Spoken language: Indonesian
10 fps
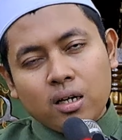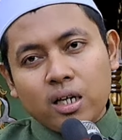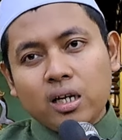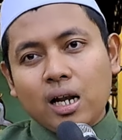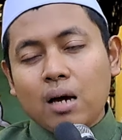
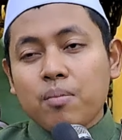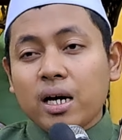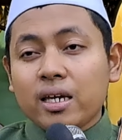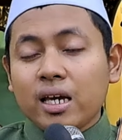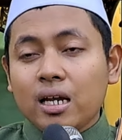inilah
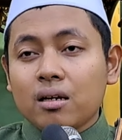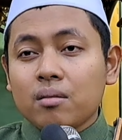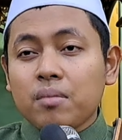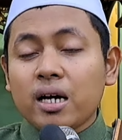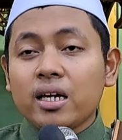bagian
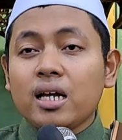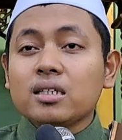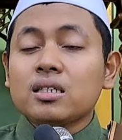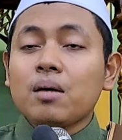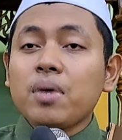
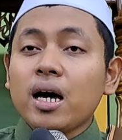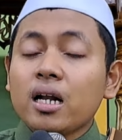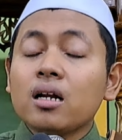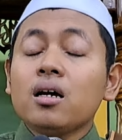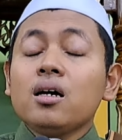bagian
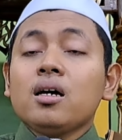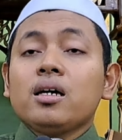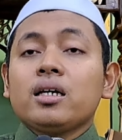sabar